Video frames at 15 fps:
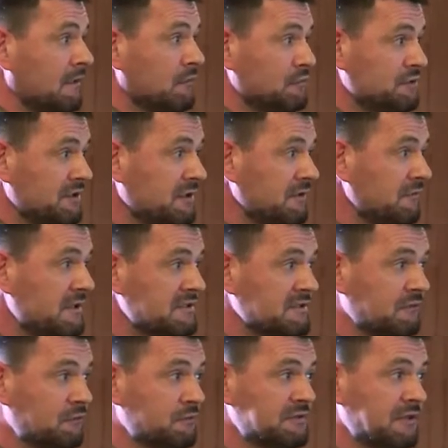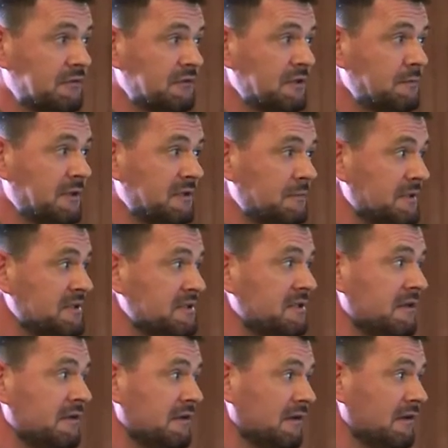Уже не важны вкусовые
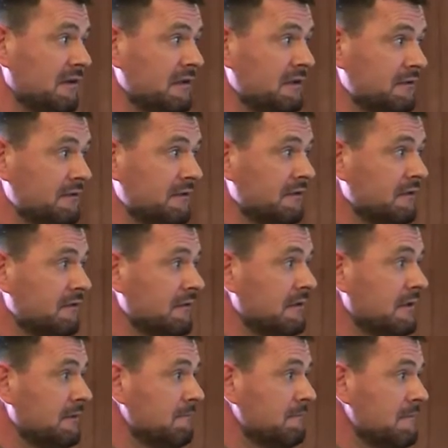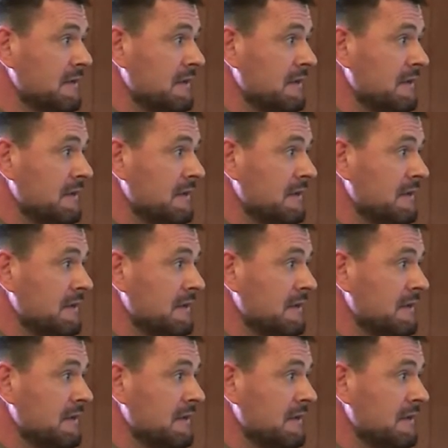предпочтения для этого индивида.